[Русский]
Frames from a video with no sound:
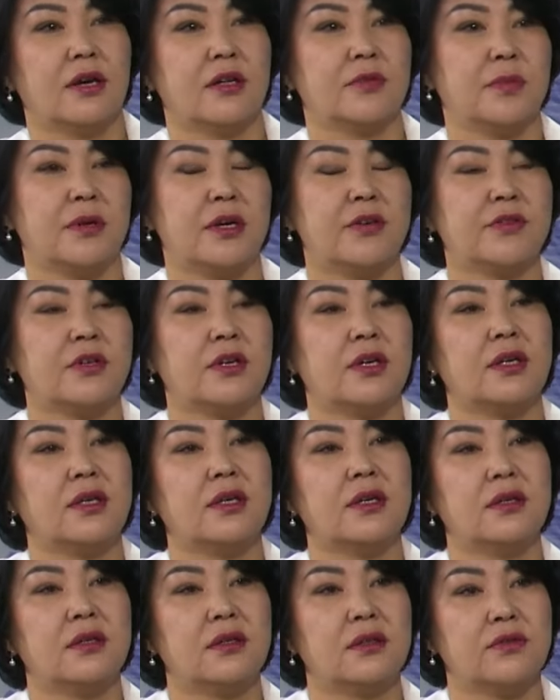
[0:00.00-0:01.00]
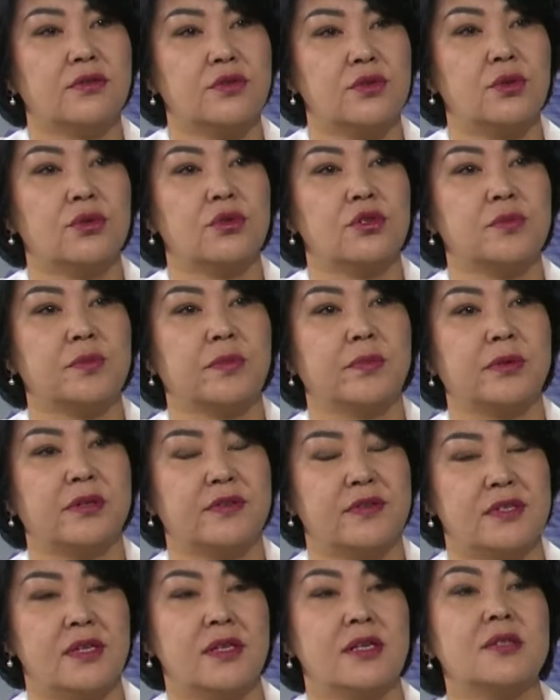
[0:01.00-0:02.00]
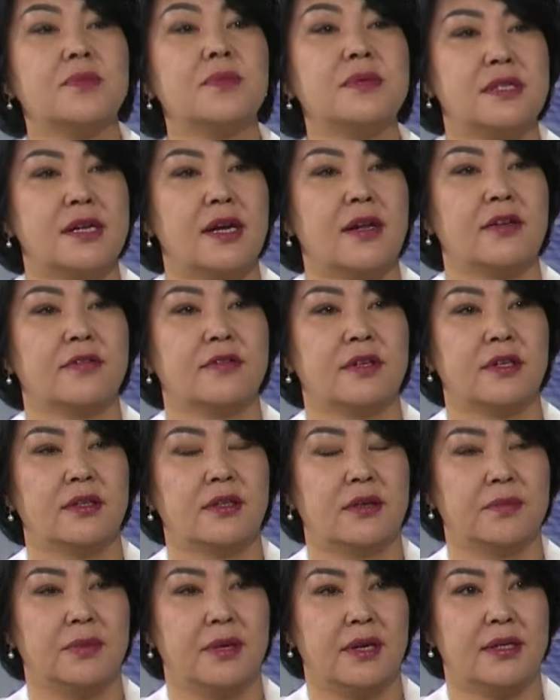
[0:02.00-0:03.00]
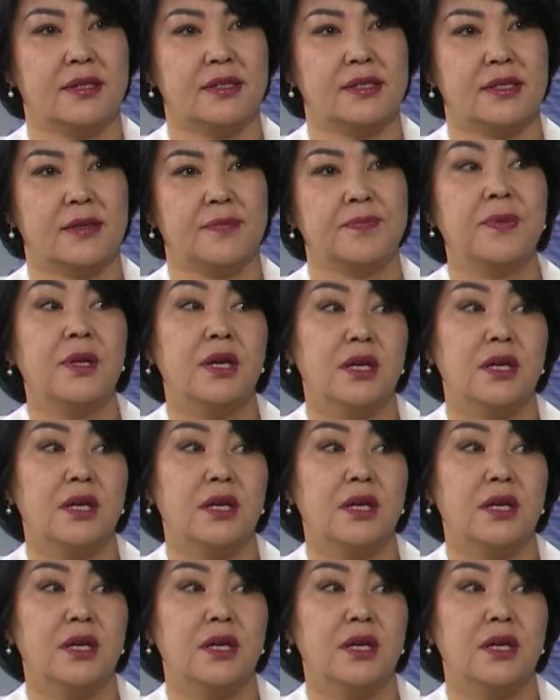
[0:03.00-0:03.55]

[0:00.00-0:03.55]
отправка их в зону проведения специальной военной операции.